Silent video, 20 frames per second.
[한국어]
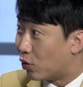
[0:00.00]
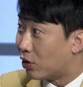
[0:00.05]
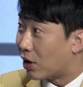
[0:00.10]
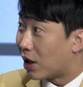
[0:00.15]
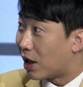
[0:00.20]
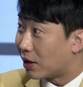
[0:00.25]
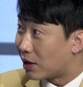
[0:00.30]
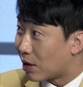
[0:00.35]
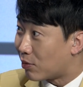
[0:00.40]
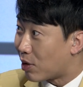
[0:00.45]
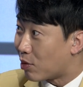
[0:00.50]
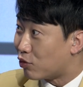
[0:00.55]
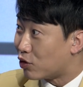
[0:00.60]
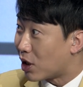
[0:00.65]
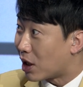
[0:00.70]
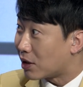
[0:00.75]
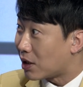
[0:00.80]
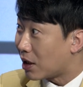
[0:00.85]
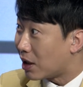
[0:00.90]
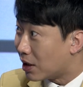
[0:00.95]
온난화 때문에
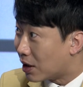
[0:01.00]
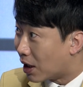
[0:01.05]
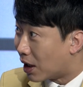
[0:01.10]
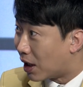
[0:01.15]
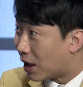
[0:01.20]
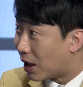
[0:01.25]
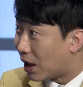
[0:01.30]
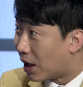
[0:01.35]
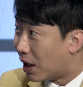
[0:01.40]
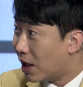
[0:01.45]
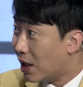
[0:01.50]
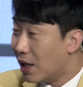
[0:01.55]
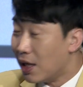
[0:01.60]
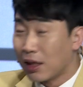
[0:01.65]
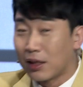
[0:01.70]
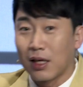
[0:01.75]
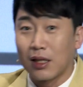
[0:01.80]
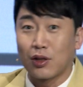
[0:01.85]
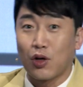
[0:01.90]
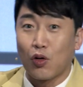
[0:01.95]
문제가 생긴다. 그럼요.
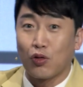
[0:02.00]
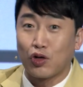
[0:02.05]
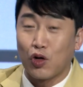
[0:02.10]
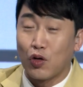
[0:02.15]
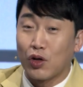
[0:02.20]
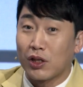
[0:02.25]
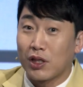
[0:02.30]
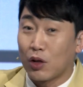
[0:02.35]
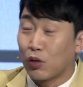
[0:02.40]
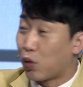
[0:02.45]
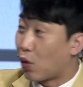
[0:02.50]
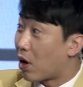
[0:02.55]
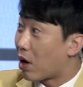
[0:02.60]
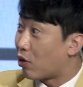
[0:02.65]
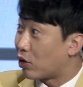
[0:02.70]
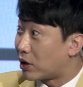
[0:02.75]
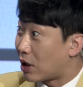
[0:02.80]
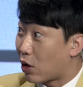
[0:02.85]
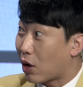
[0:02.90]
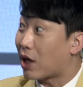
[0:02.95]
그래서 결국 전기차로 돌아갈
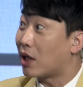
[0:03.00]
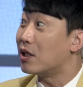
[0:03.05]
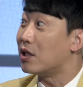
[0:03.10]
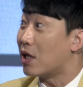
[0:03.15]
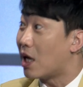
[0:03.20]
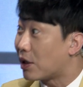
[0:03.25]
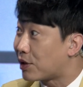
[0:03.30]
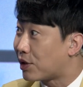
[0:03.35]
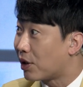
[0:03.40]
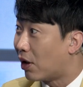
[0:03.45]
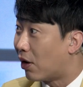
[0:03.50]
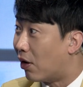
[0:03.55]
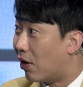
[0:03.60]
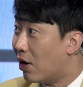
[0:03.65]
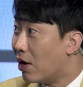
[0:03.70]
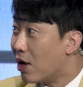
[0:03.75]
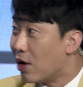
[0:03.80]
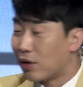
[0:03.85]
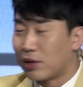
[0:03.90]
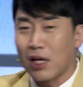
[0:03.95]
것이다. 여기까지 이해했어요.
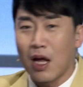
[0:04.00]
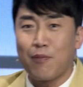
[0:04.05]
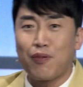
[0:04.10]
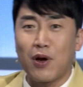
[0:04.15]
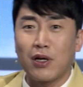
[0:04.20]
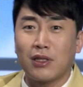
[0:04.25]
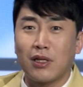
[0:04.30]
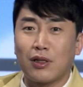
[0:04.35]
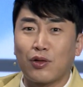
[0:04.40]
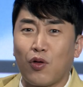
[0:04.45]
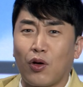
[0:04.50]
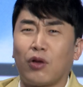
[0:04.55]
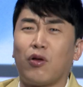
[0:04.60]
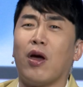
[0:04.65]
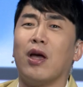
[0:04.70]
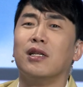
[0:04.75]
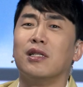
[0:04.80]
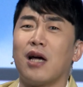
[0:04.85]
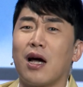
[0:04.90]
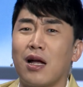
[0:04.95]
맞아요. 샌프란시스코의
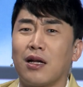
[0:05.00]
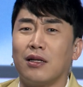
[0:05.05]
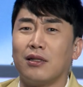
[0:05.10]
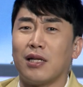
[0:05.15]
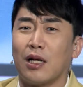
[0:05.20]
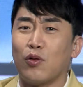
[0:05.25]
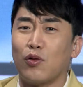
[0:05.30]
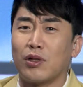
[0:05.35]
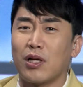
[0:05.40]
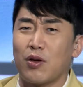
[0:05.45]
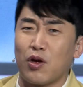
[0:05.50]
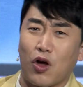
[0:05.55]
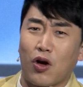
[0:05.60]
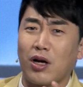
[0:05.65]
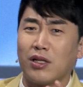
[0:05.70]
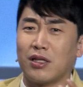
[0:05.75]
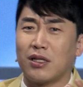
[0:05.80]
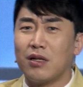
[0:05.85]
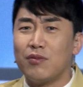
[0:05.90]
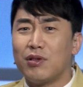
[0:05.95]
굉장한 그 자동차 여러
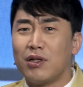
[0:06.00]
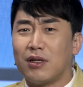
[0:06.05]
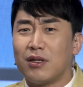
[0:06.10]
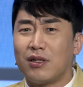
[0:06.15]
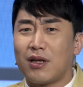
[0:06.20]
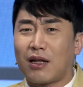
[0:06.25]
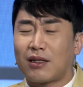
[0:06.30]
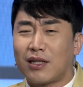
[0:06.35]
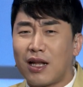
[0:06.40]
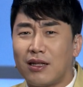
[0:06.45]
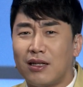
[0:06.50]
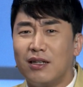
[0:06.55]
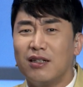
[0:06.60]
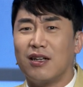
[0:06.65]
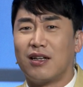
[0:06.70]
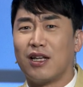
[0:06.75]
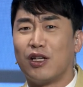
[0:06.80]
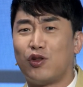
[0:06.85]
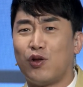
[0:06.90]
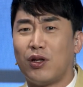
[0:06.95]
가지 흐름들의 트렌드를
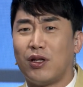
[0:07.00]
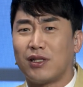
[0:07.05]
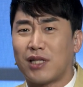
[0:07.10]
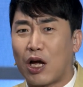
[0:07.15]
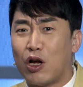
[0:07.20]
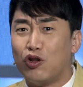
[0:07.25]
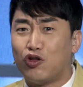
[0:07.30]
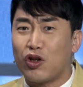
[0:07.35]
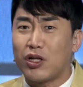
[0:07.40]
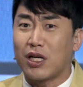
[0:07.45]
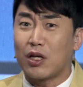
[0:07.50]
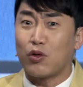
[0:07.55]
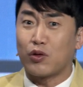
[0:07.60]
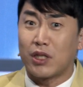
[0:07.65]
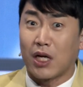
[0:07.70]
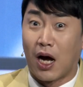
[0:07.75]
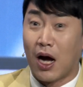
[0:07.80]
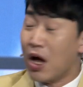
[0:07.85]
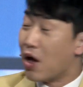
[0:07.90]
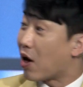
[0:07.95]
느낄 수 있는 자율주행
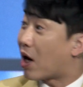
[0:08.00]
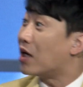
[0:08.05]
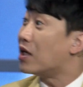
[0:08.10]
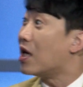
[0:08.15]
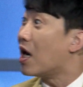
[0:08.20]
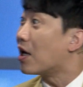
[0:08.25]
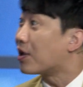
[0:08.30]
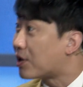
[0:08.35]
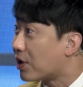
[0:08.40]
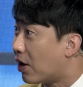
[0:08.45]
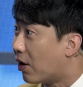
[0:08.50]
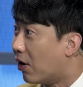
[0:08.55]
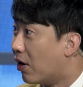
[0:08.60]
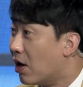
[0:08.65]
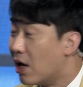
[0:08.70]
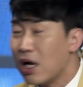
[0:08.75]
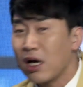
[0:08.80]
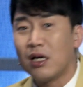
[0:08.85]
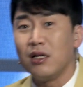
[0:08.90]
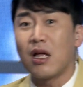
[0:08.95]
자동차. 그러니까 네. 이해했어요.
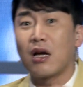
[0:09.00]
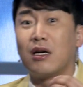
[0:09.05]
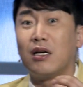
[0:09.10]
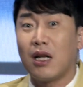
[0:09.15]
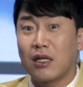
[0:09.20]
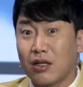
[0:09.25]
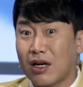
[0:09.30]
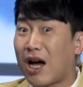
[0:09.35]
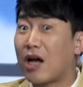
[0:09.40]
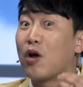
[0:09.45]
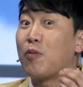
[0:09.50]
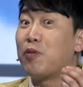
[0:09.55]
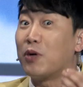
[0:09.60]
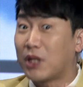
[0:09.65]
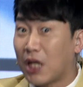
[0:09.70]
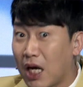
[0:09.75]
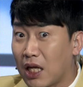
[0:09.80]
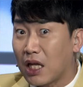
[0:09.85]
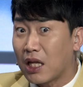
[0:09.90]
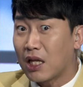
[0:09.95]
네. 근데 그래서 카로풀
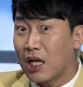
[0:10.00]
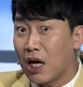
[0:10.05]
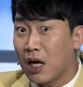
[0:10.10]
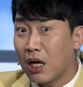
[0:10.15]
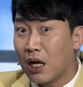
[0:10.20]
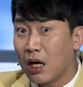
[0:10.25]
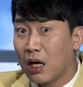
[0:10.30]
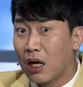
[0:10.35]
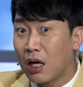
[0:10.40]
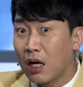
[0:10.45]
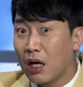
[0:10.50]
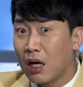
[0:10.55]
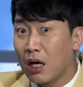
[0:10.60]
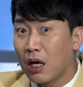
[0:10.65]
타야 된다? 그럼요.